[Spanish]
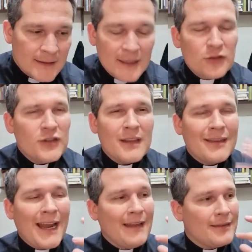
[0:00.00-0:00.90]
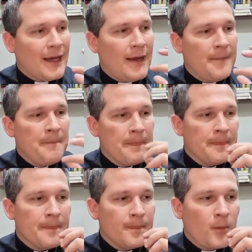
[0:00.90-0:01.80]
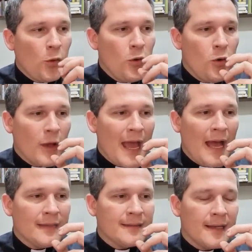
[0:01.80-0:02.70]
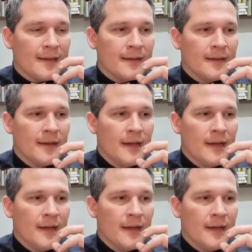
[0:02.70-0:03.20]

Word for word: De eso se trata todo lo que hacen